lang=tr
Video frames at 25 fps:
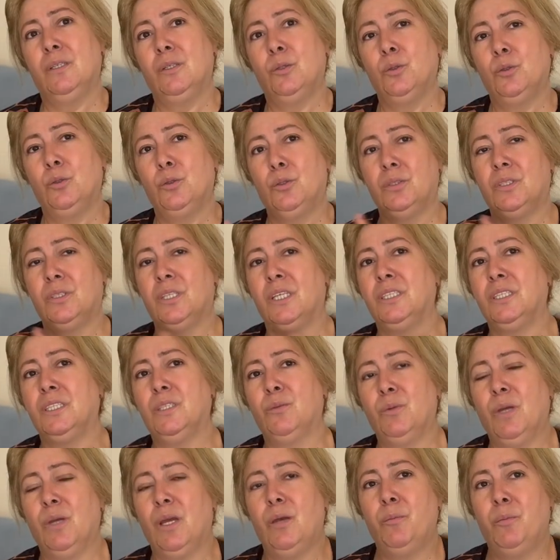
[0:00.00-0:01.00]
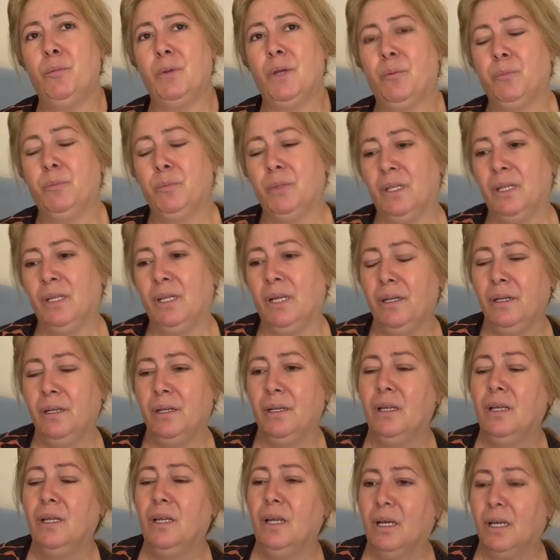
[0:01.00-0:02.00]
Kuduz aşımı hep yaptılar.
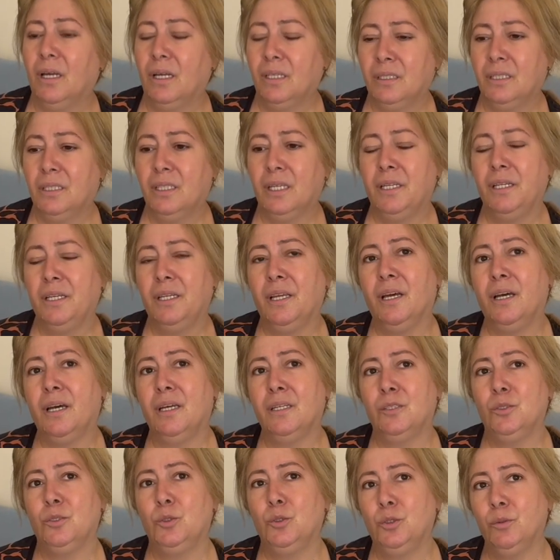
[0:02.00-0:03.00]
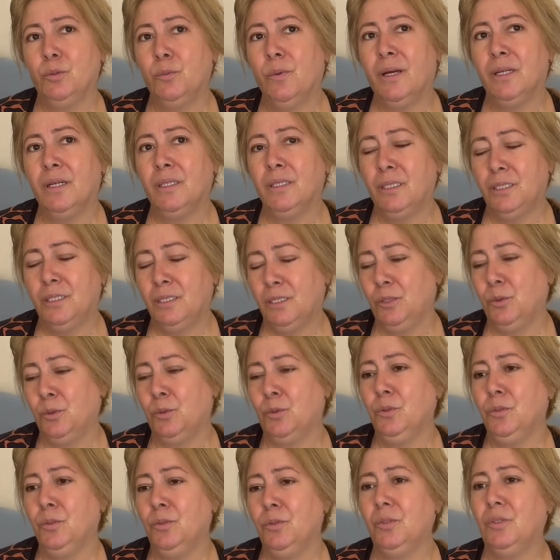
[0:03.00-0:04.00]
Hatta yarın cumartesi
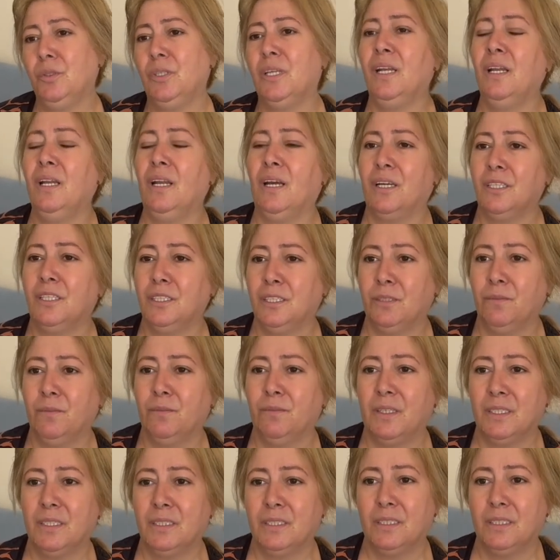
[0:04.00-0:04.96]
gün gene aşım var.